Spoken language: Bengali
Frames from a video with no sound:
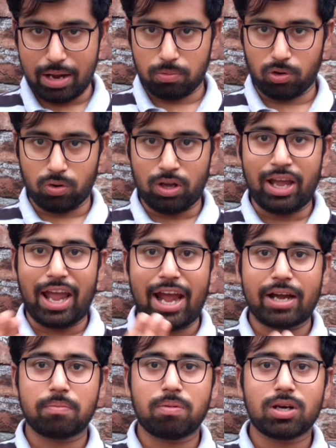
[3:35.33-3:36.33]
এবং
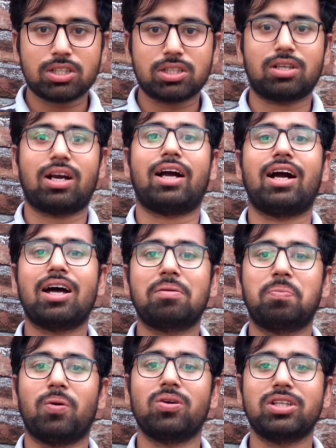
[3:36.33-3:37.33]
এক মাস রাখার
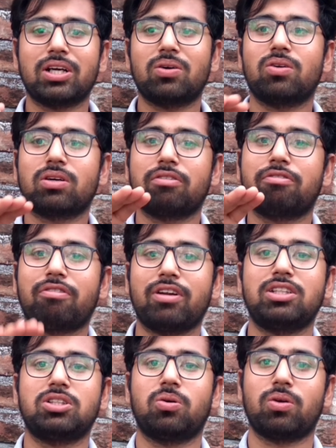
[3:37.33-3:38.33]
পর সেগুলোকে
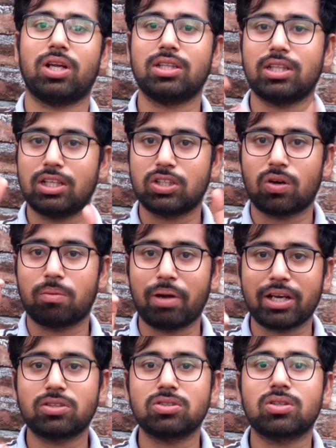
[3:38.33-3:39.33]
ফ্রিজ করে তিনি যখন
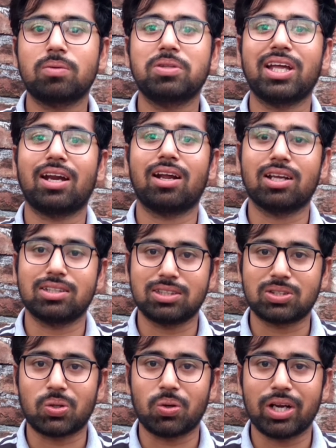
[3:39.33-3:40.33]
মাইক্রোস্কোপ দিয়ে
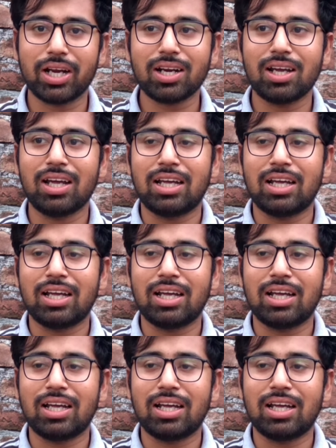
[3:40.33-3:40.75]
অ্যানালাইসিস করলেন